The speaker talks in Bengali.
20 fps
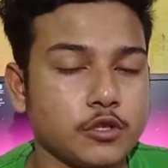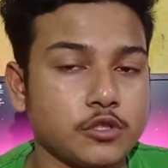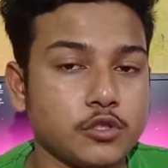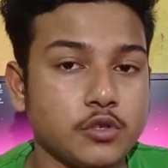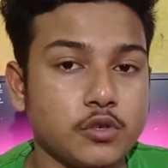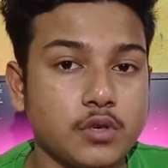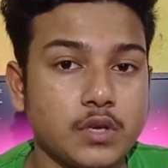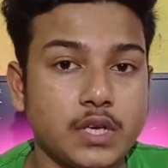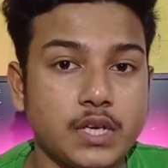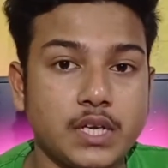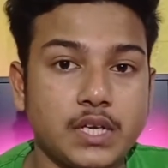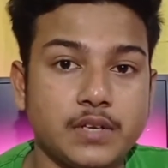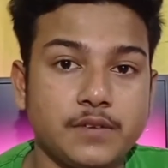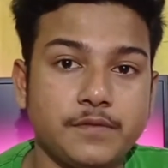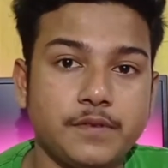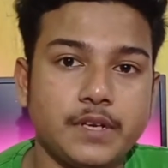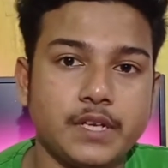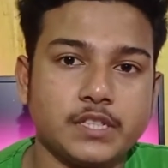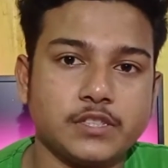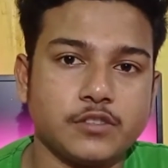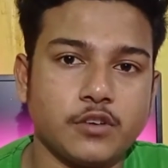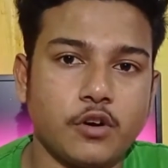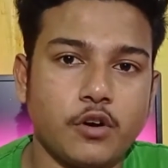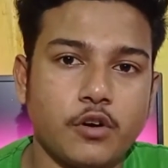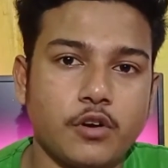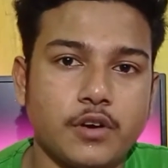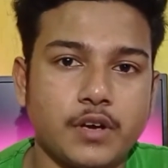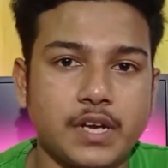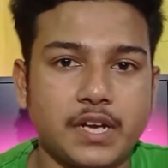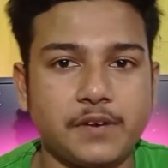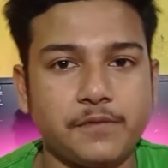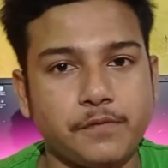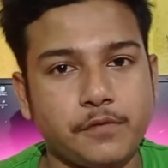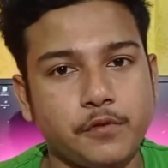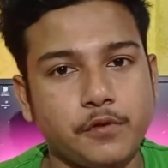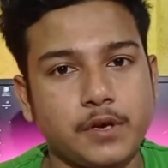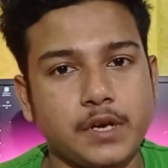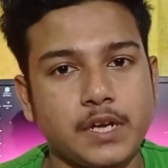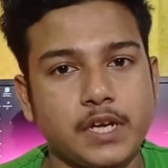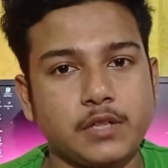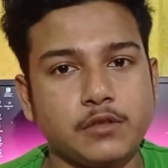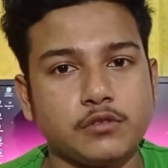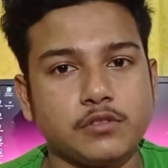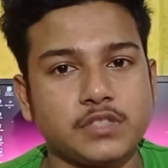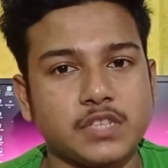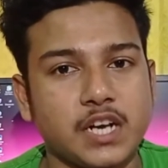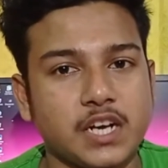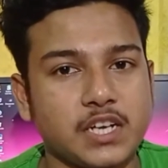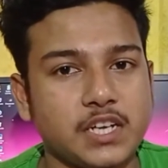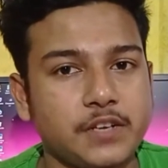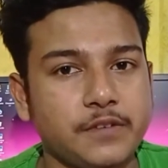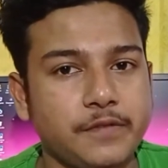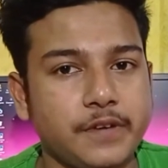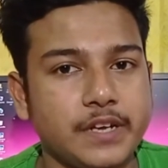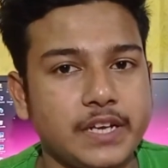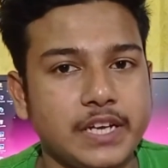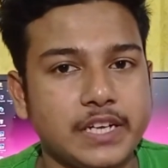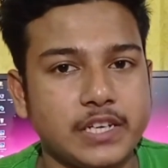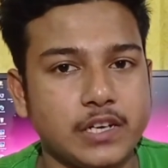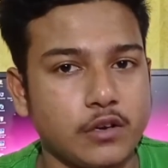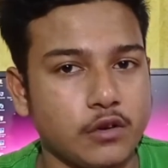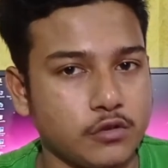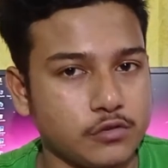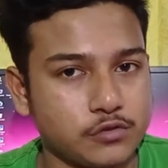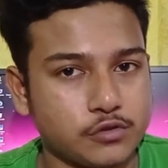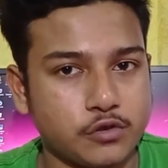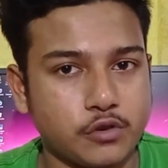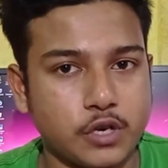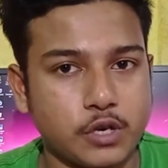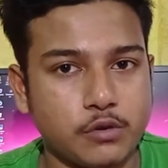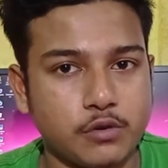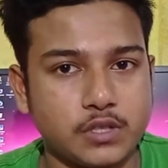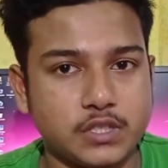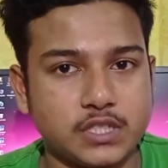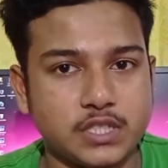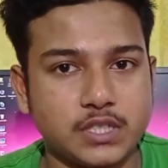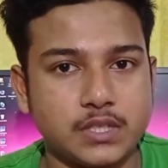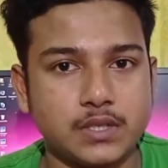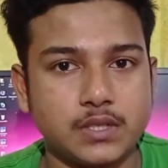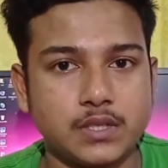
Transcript: দর্শক ইনফিনিক্স হট টেন ফোনটি কিন্তু চারটি ভেরিয়েন্ট লঞ্চ করা হয়েছে